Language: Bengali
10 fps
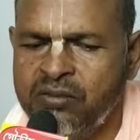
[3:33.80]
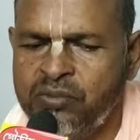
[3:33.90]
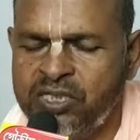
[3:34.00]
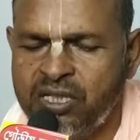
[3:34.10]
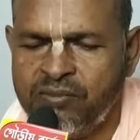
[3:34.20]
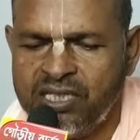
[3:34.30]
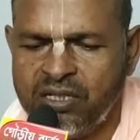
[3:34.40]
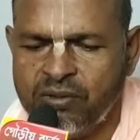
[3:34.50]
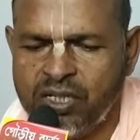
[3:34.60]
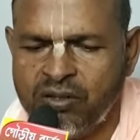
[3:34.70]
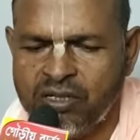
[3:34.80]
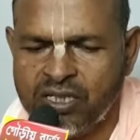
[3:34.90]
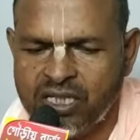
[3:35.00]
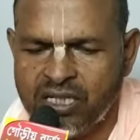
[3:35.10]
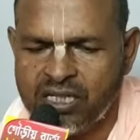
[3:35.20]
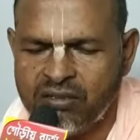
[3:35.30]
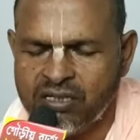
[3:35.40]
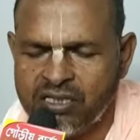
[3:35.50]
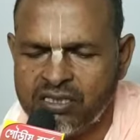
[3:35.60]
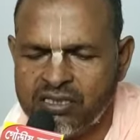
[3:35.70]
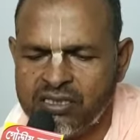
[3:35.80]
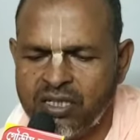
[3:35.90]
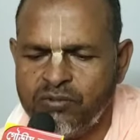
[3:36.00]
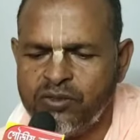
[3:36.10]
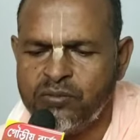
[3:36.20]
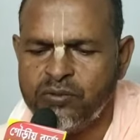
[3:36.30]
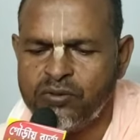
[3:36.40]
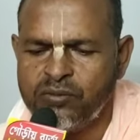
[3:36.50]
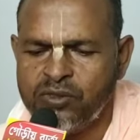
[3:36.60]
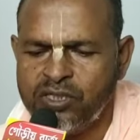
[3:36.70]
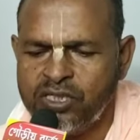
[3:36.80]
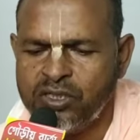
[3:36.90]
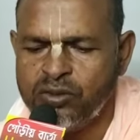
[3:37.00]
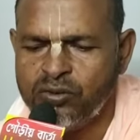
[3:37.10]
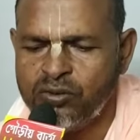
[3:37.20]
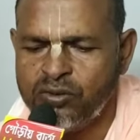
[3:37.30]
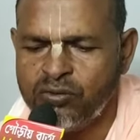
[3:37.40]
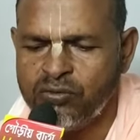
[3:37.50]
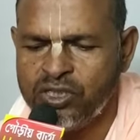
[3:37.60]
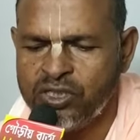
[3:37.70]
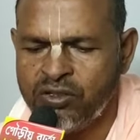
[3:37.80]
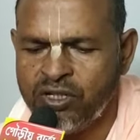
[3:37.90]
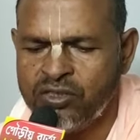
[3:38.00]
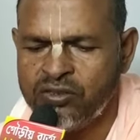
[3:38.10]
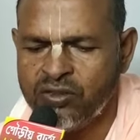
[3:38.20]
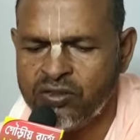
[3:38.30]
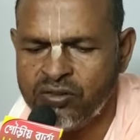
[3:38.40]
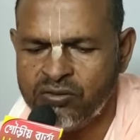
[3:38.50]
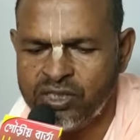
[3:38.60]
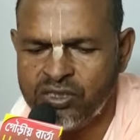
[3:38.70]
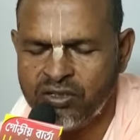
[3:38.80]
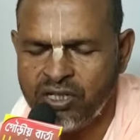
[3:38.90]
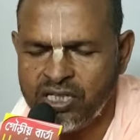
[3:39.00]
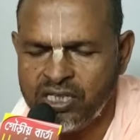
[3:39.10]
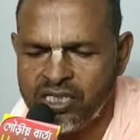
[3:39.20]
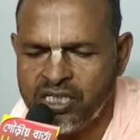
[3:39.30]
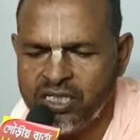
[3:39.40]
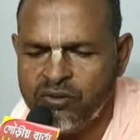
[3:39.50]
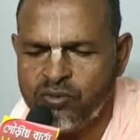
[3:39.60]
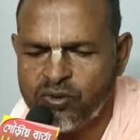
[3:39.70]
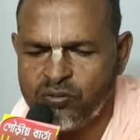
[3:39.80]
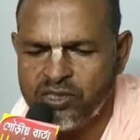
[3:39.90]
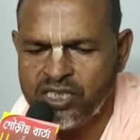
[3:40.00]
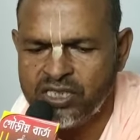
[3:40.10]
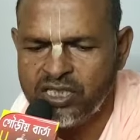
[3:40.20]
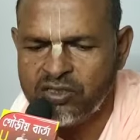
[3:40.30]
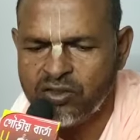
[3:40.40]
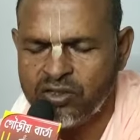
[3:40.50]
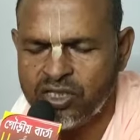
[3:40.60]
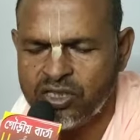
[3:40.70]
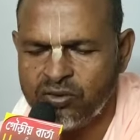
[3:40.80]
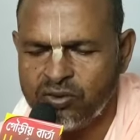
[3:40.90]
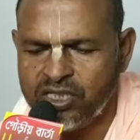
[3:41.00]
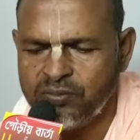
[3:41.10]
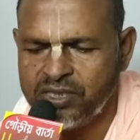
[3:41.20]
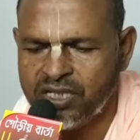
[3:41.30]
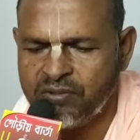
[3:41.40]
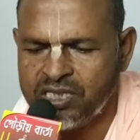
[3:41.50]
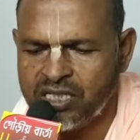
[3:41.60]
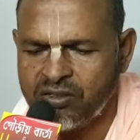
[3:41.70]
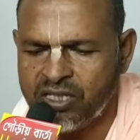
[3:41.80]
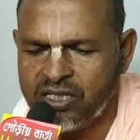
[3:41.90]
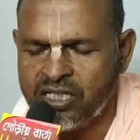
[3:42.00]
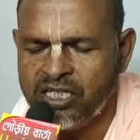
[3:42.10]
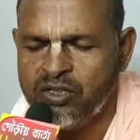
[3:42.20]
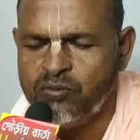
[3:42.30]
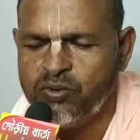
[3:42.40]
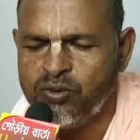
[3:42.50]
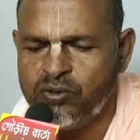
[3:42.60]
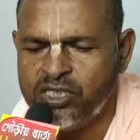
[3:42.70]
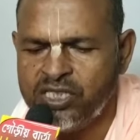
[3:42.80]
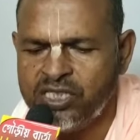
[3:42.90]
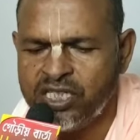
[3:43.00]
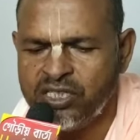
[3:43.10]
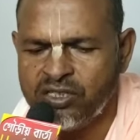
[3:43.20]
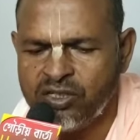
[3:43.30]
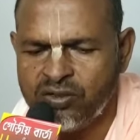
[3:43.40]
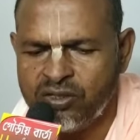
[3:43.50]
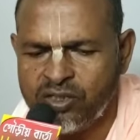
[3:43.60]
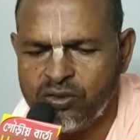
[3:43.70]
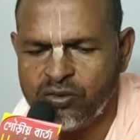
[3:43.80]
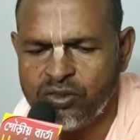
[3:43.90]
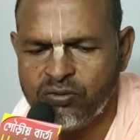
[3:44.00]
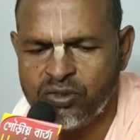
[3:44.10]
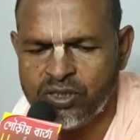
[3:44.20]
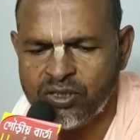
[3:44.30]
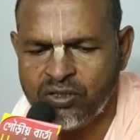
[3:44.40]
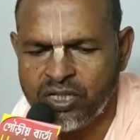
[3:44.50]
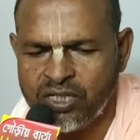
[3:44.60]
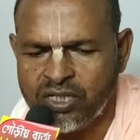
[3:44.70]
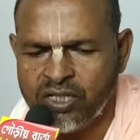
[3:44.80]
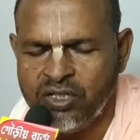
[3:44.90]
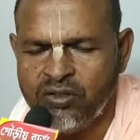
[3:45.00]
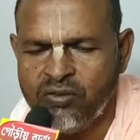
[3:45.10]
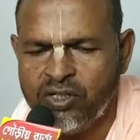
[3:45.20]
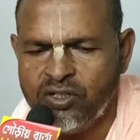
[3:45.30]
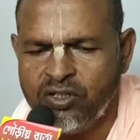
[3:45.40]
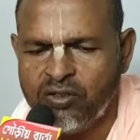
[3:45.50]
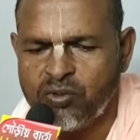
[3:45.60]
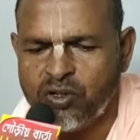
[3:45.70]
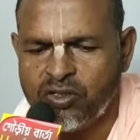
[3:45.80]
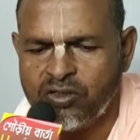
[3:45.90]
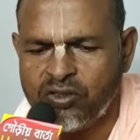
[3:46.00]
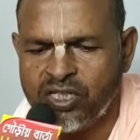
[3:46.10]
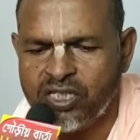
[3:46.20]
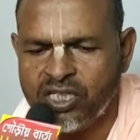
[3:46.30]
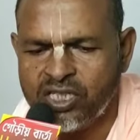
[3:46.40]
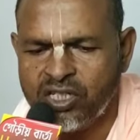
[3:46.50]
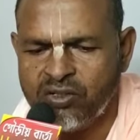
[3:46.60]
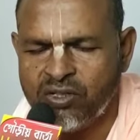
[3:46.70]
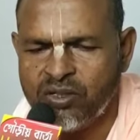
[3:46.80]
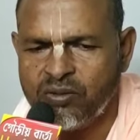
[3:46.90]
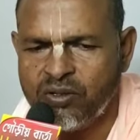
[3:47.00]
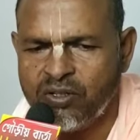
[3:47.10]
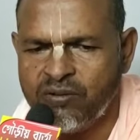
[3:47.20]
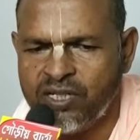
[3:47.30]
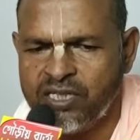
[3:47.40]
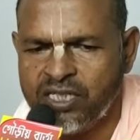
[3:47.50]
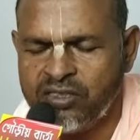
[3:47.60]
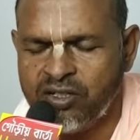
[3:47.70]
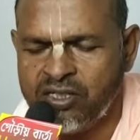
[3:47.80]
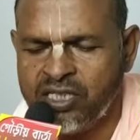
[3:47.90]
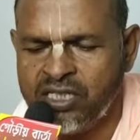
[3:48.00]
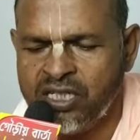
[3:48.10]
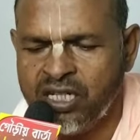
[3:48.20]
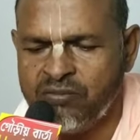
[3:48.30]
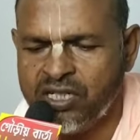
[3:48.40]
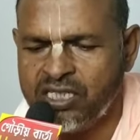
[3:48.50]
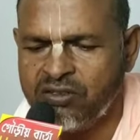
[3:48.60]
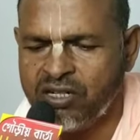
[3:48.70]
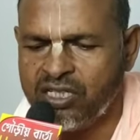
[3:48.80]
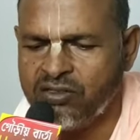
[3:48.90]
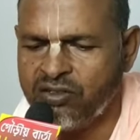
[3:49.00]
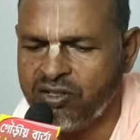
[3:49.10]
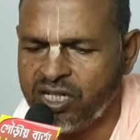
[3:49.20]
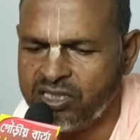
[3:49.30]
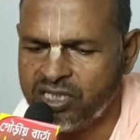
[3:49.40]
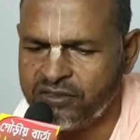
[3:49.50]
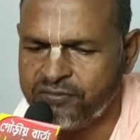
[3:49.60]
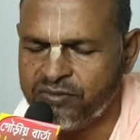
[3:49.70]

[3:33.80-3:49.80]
পিতামাতা বলে অঙ্গীকার করেন যেমন পূর্ব দিকে সূর্য উদিত হয় চন্দ্র উদিত হয় পূর্ব দিকটা চন্দ্র সূর্যের পিতামাতা নয় পূর্ব দিক কেন্দ্র করে সূর্য উদিত হয় ওই রকম ভক্তকে কেন্দ্র করে ভগবান এই জগতে লীলা বিলাস করার জন্য আসেন